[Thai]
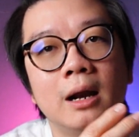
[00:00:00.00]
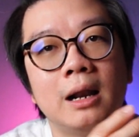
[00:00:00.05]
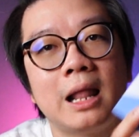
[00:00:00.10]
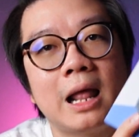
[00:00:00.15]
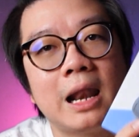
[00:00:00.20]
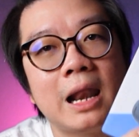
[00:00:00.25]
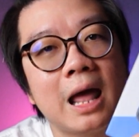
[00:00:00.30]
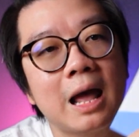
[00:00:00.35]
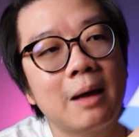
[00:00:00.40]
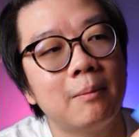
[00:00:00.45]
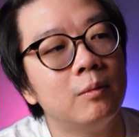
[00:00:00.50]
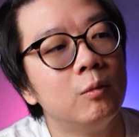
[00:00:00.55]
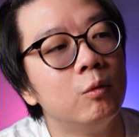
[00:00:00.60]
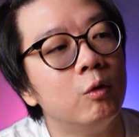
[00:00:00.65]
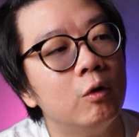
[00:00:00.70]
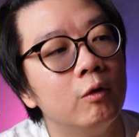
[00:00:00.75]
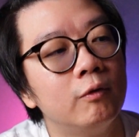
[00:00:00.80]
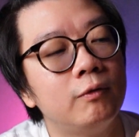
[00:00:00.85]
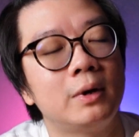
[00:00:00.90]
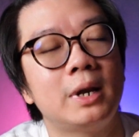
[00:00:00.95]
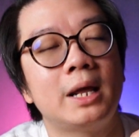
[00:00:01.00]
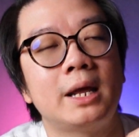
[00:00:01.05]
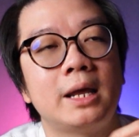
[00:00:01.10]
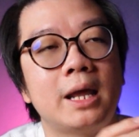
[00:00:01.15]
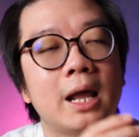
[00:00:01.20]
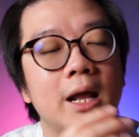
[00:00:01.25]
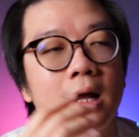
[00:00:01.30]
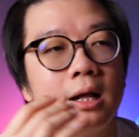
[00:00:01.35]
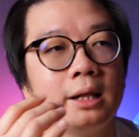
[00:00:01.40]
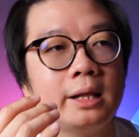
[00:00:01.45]
Lalamove อะไร
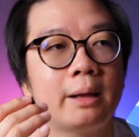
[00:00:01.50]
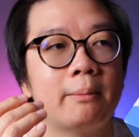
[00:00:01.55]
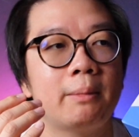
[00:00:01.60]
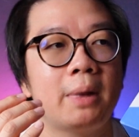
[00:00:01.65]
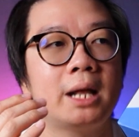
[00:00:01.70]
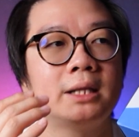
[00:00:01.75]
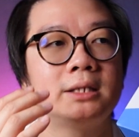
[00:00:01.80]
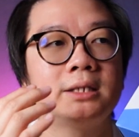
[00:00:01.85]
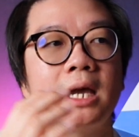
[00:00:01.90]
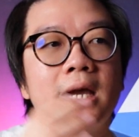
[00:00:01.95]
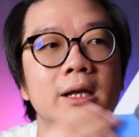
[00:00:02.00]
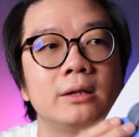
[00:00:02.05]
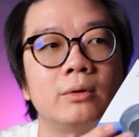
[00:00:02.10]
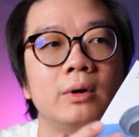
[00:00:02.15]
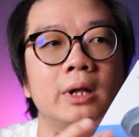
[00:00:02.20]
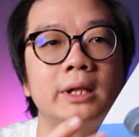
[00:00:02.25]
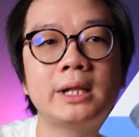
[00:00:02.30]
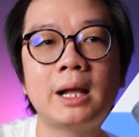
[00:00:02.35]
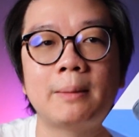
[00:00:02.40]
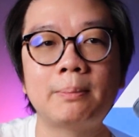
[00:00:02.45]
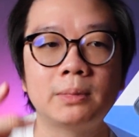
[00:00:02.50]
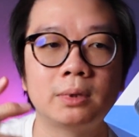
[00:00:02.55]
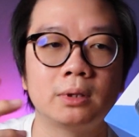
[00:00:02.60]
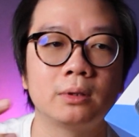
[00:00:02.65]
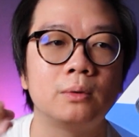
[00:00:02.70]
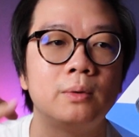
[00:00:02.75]
เงี้ยก็สามารถใช้โทรศัพท์